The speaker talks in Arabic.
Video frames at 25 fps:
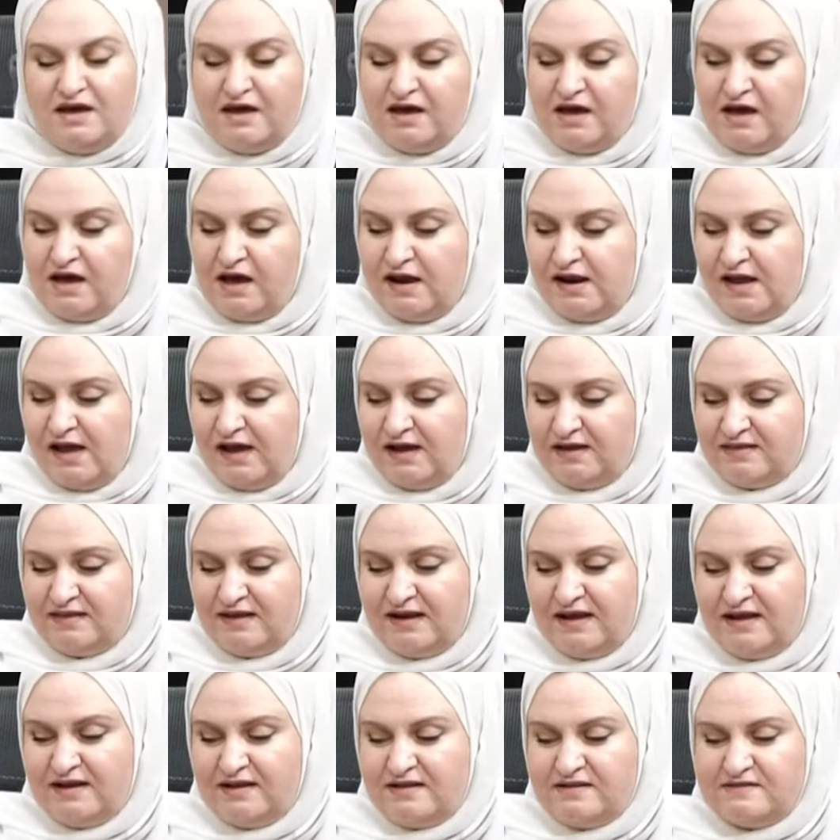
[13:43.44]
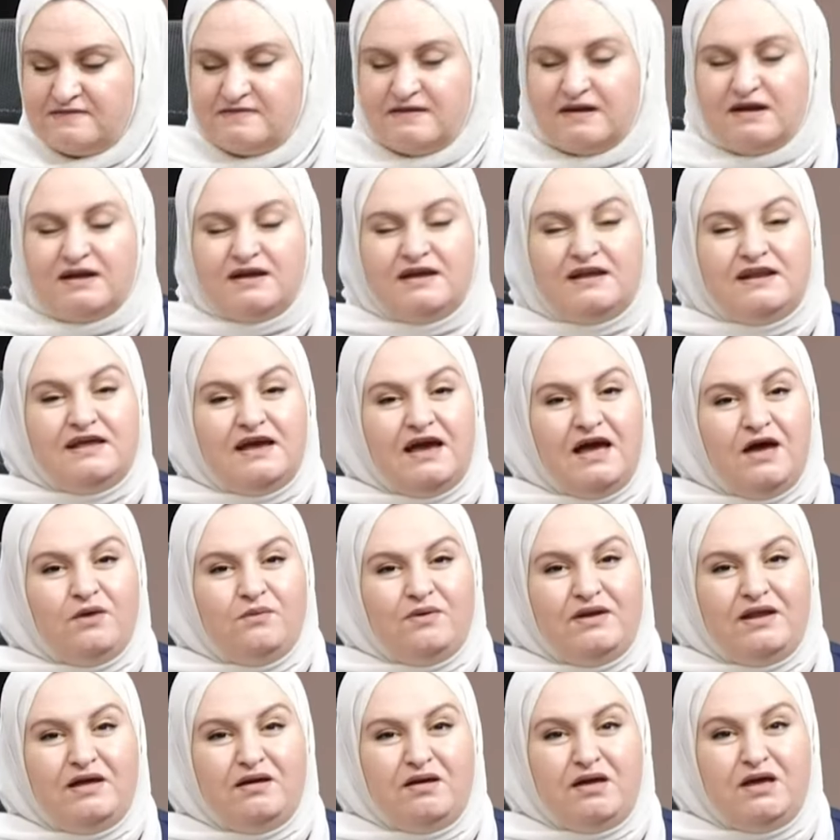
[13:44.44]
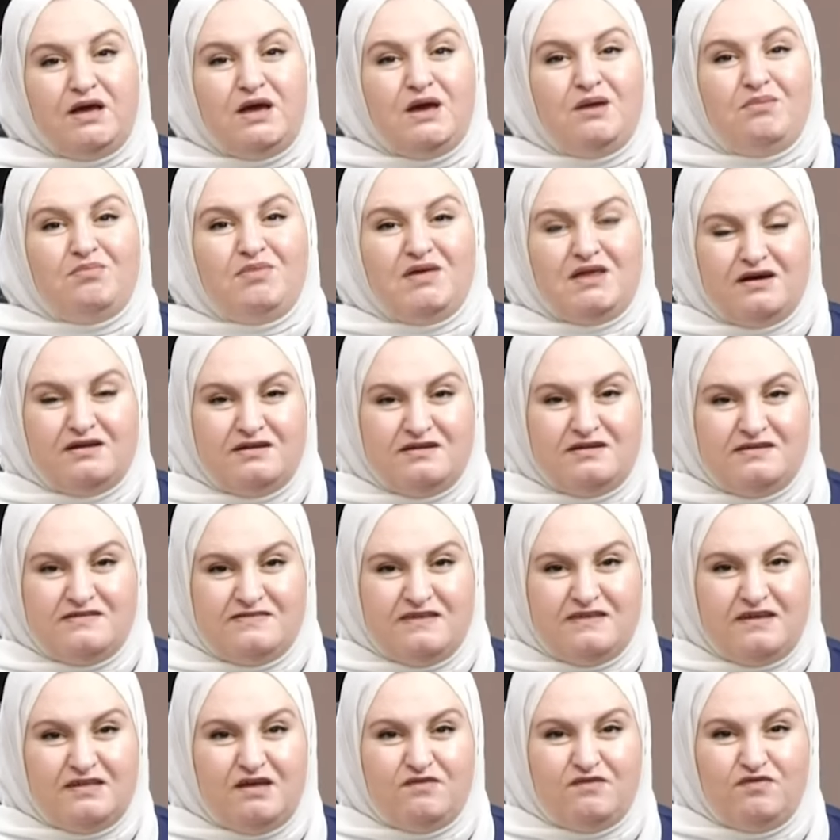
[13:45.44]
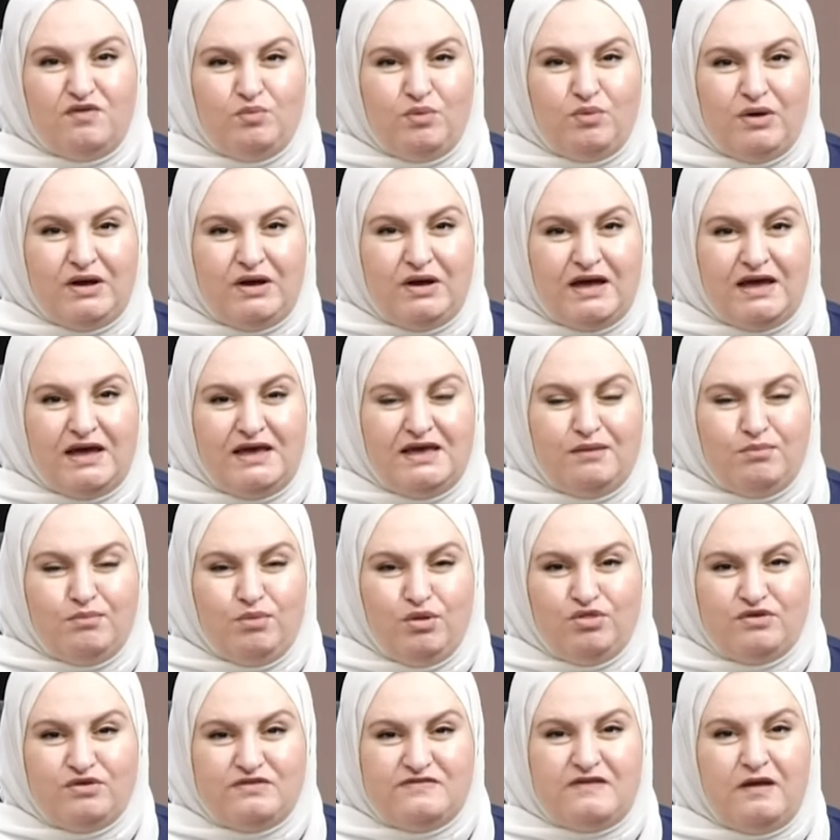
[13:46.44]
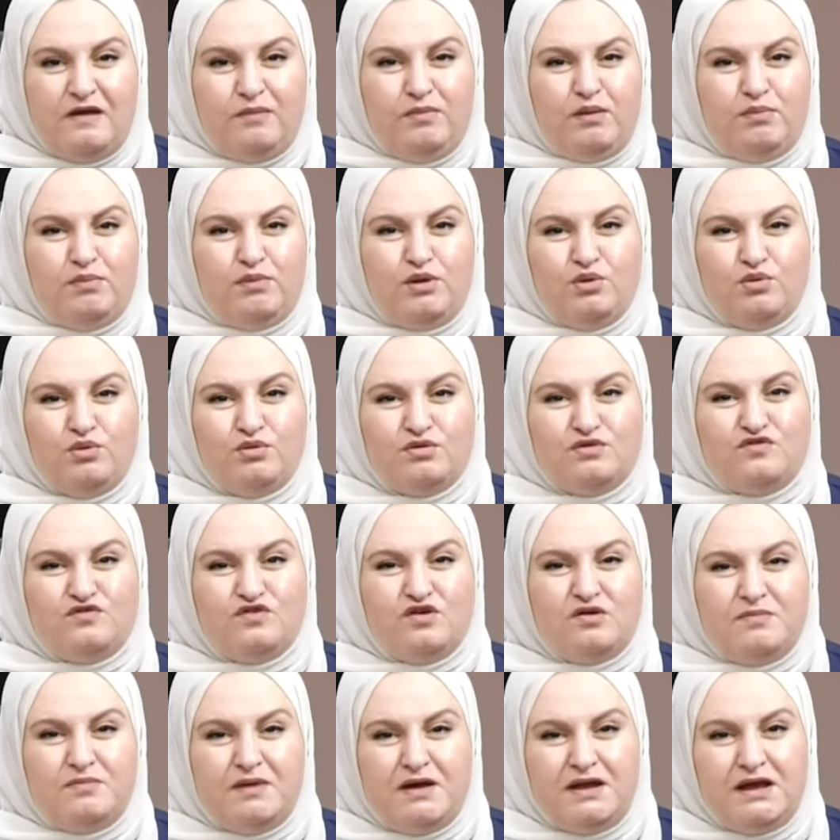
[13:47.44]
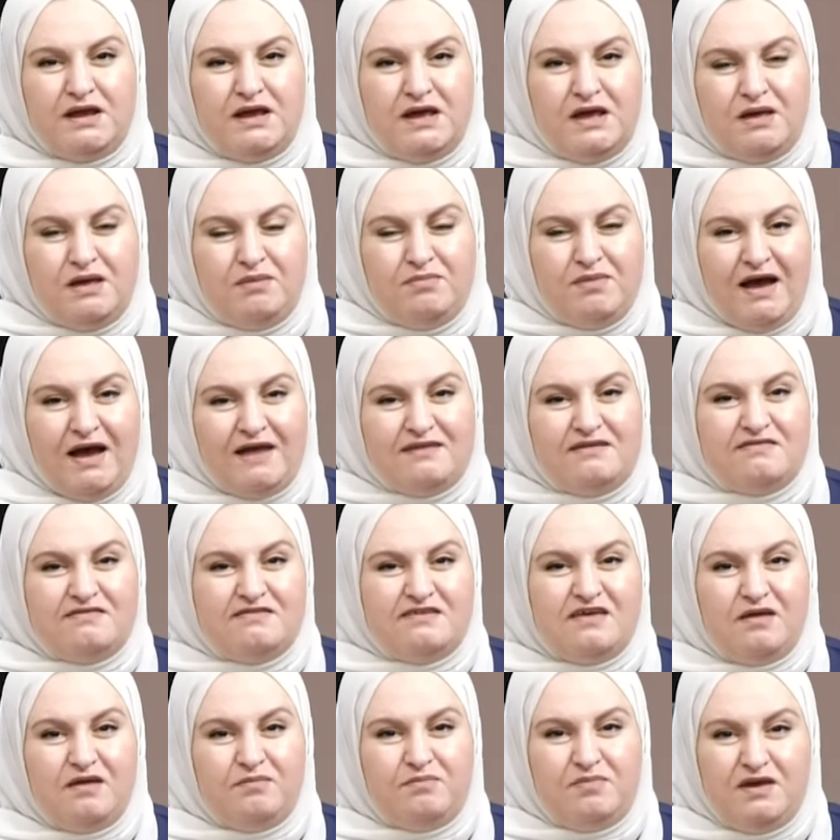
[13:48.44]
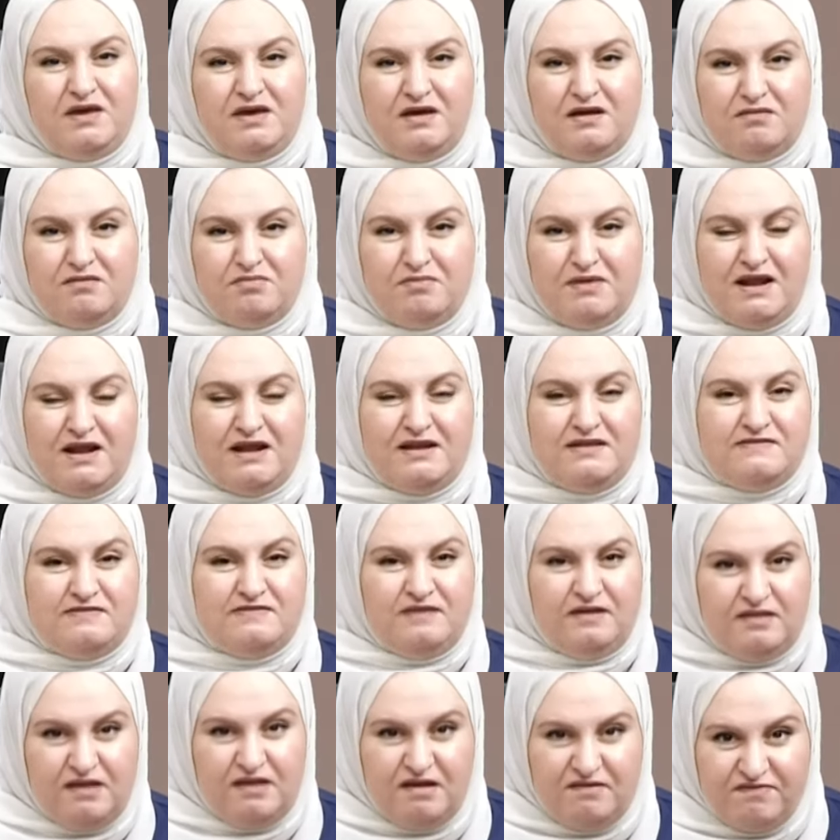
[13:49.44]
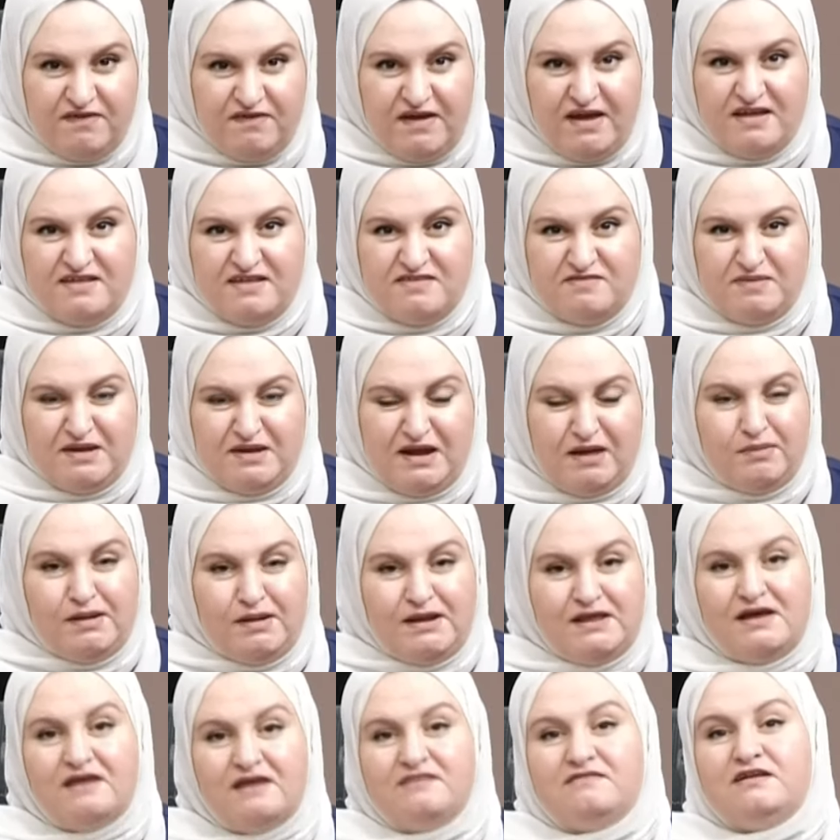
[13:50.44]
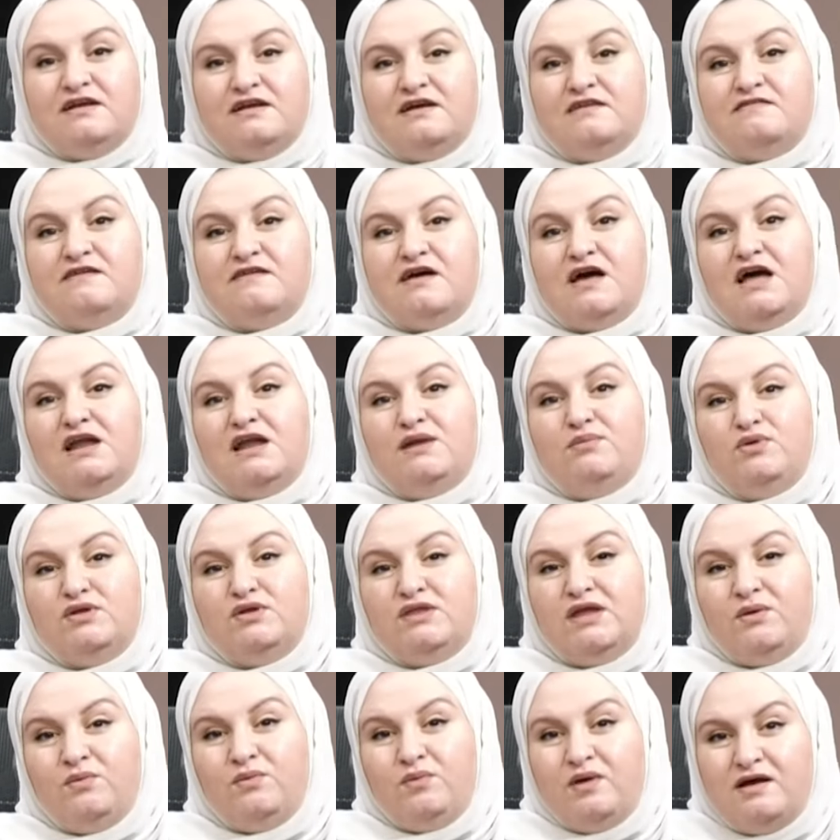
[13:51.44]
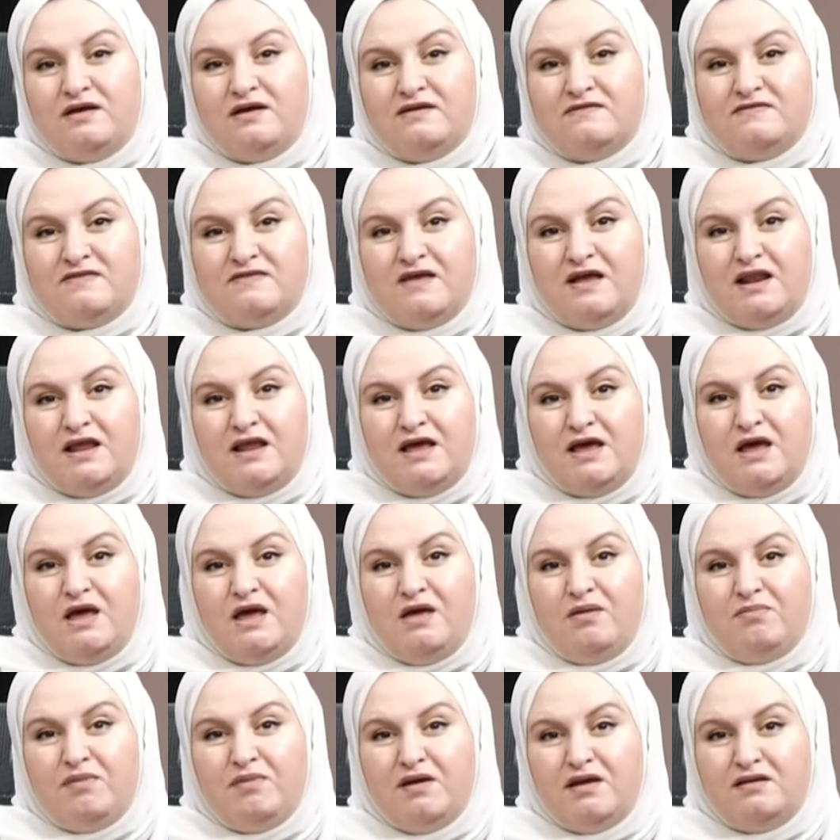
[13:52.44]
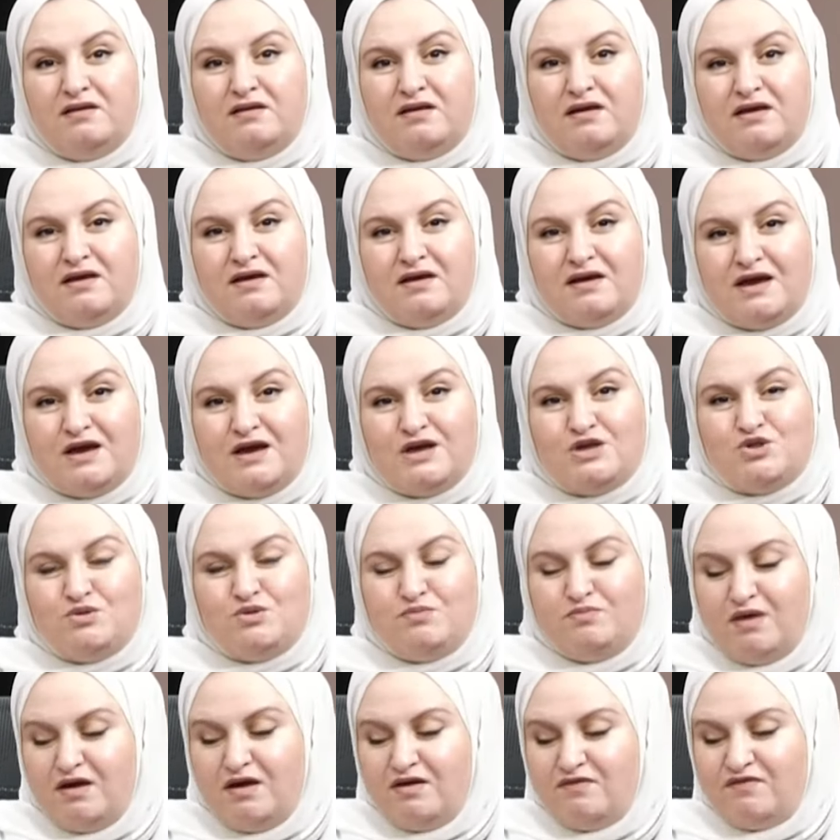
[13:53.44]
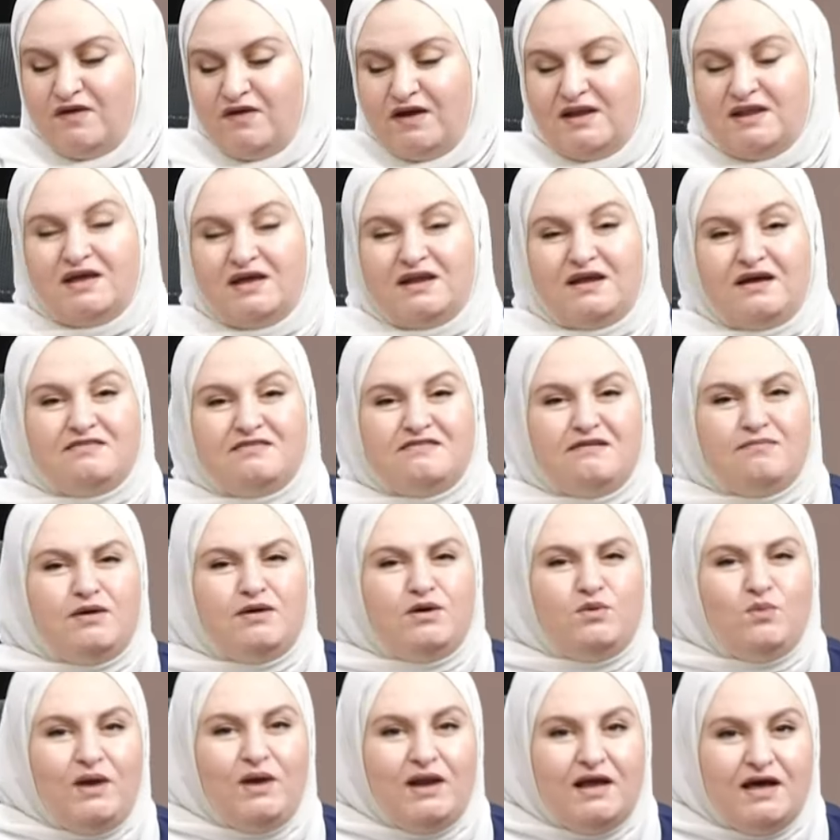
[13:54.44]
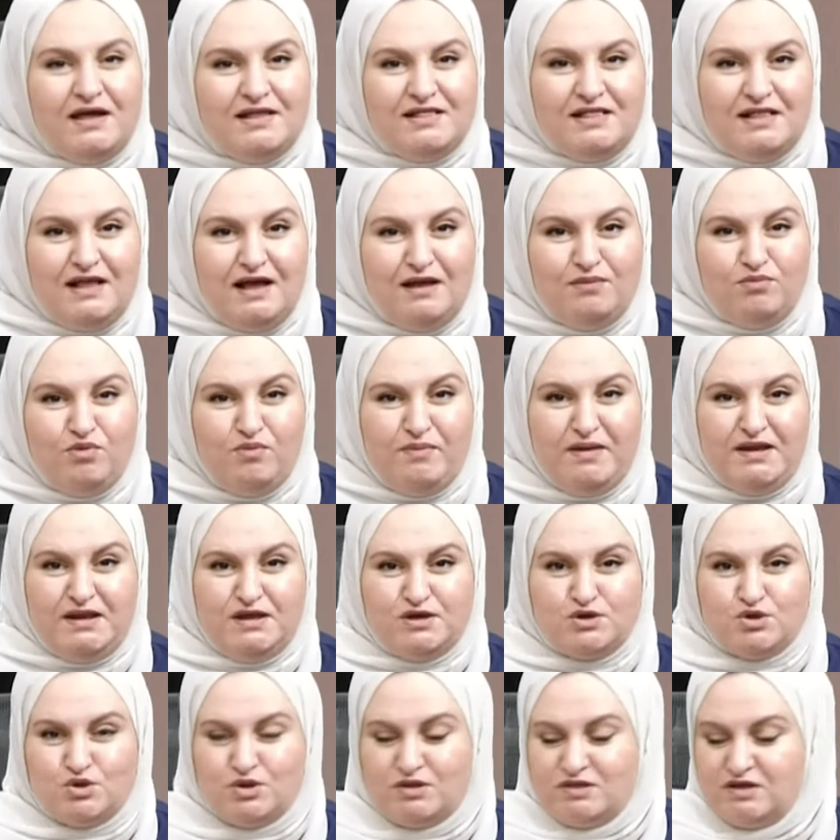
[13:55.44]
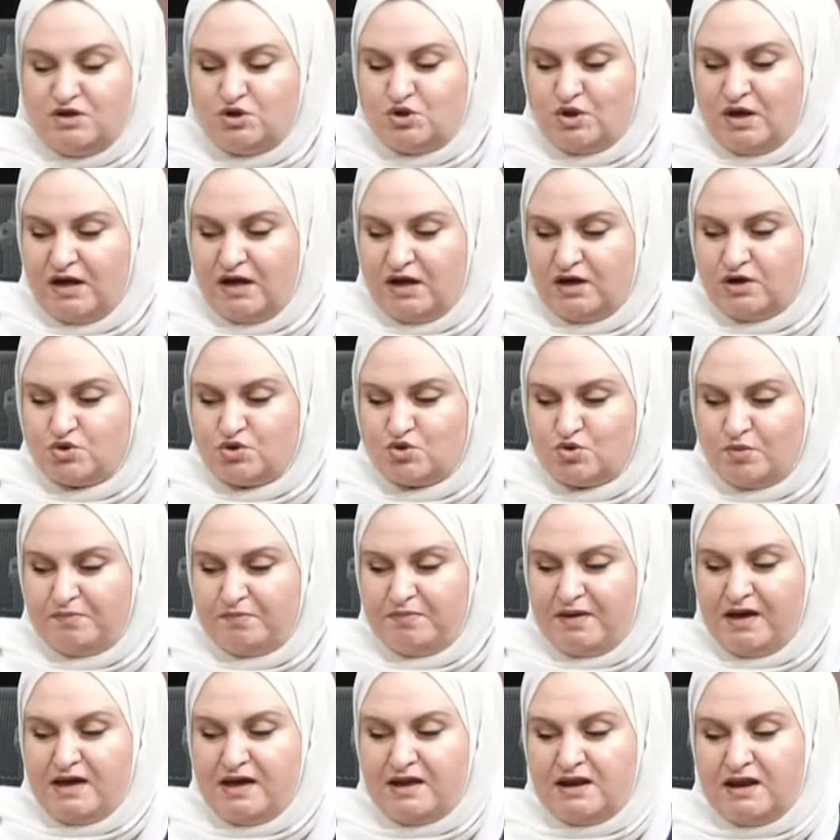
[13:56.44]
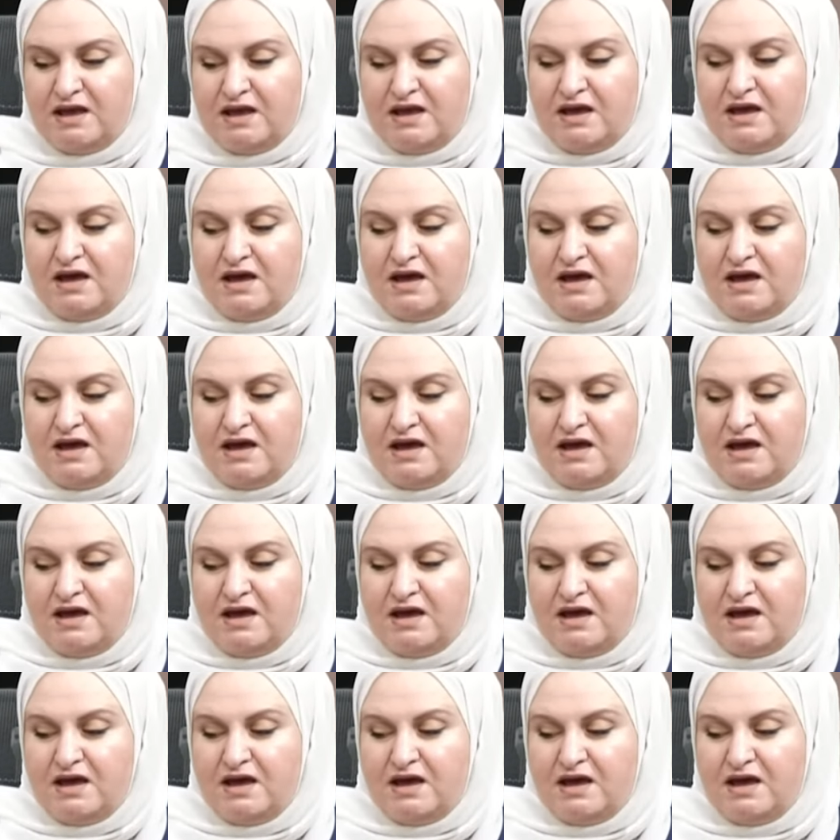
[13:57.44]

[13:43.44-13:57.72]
آه، الاحتلال الإسرائيلي حاول ميران لاستهداف المخيم منذ السابع من أكتوبر بعدد كبير من الاستهدافات من عمليات الاعتقال المتواصل من آه، حجم فعليا الدمار والقتل الممنهج تجاه الشبان